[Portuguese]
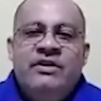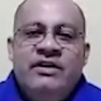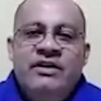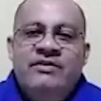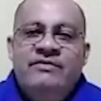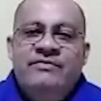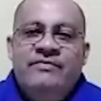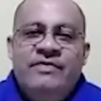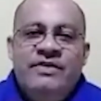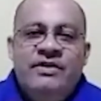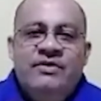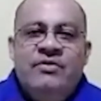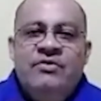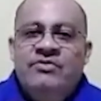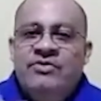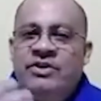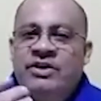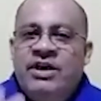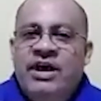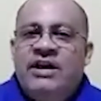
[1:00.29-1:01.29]
enfim,
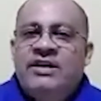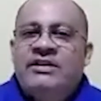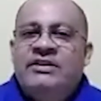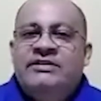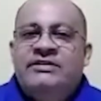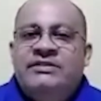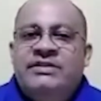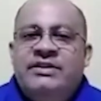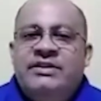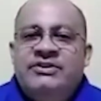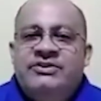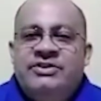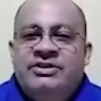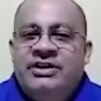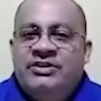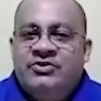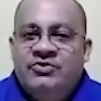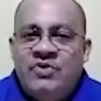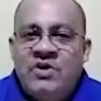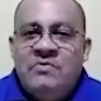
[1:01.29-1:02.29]
onde quer que seja,
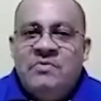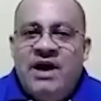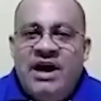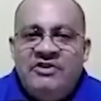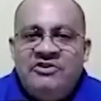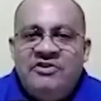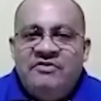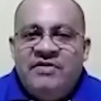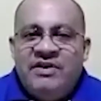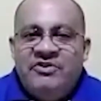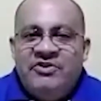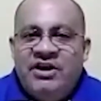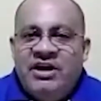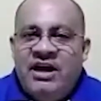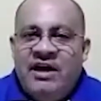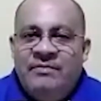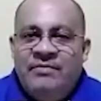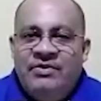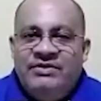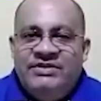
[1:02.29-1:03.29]
que a sua imagem vai
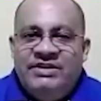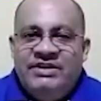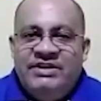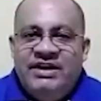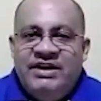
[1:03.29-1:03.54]
chegar após a